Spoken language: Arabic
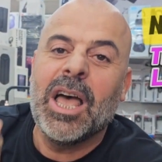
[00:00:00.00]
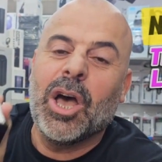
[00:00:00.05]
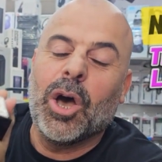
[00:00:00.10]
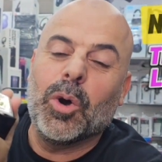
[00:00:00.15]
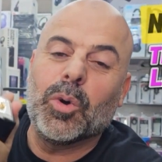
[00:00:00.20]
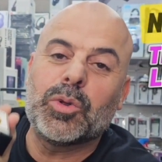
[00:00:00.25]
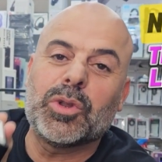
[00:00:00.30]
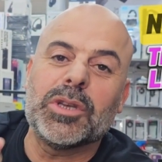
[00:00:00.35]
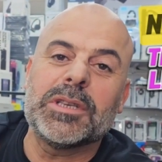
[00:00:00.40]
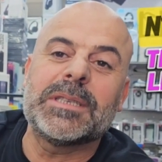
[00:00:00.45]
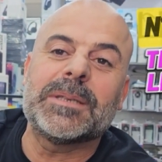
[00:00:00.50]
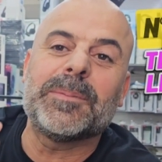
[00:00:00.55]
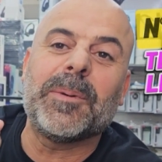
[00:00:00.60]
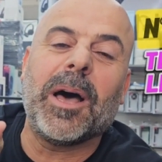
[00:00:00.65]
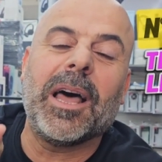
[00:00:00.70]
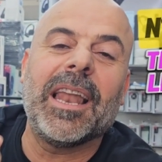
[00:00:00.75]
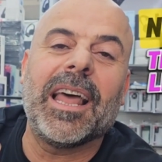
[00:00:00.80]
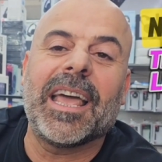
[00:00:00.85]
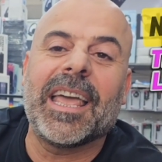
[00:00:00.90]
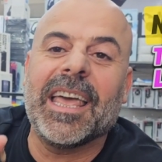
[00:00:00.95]
وتصبح
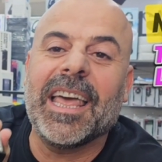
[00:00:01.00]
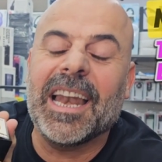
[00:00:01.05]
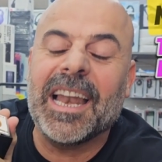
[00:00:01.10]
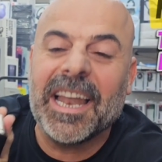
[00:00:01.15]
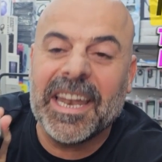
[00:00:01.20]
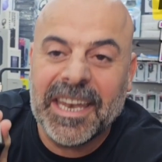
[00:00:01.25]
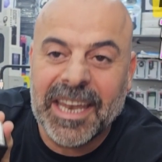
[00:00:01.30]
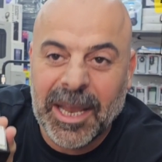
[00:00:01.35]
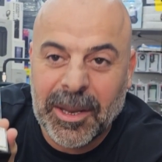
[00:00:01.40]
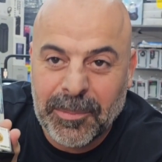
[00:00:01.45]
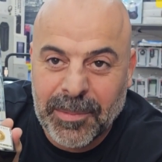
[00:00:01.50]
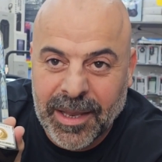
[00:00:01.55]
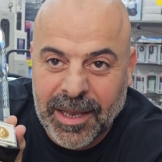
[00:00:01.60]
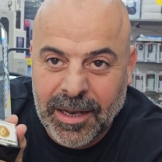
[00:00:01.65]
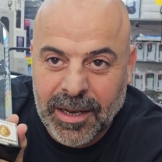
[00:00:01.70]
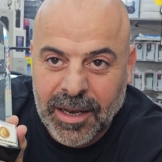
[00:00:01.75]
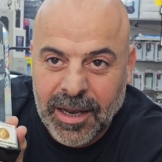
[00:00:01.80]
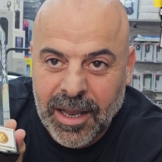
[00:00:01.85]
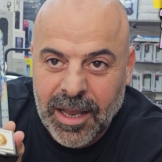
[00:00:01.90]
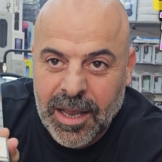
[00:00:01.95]
على خير للنايمين